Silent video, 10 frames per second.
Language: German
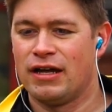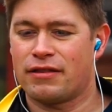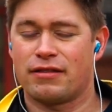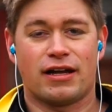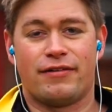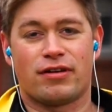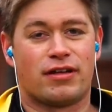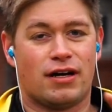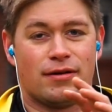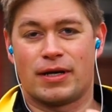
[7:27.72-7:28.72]
Ist nicht einfach
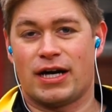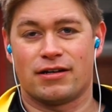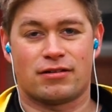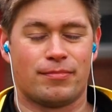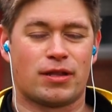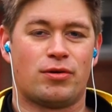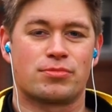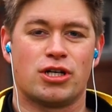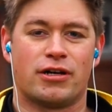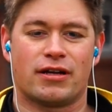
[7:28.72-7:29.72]
hier mit der Hand ein bisschen
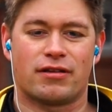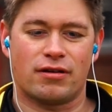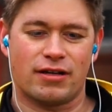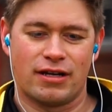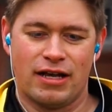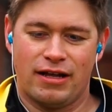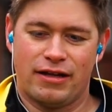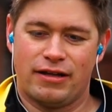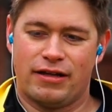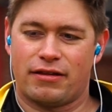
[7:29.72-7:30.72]
rumschleudern, sondern
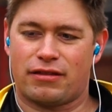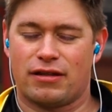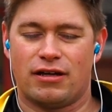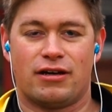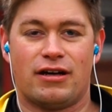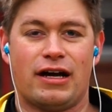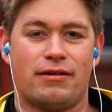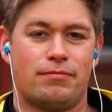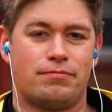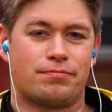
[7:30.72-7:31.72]
ist, äh,
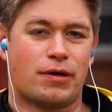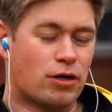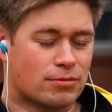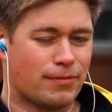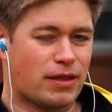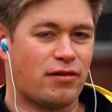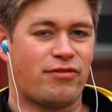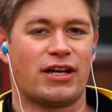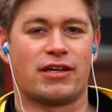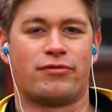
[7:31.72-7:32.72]
braucht ein
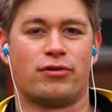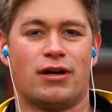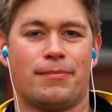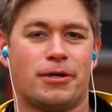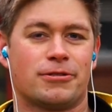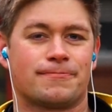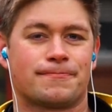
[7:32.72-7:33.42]
bisschen Feingefühl dabei.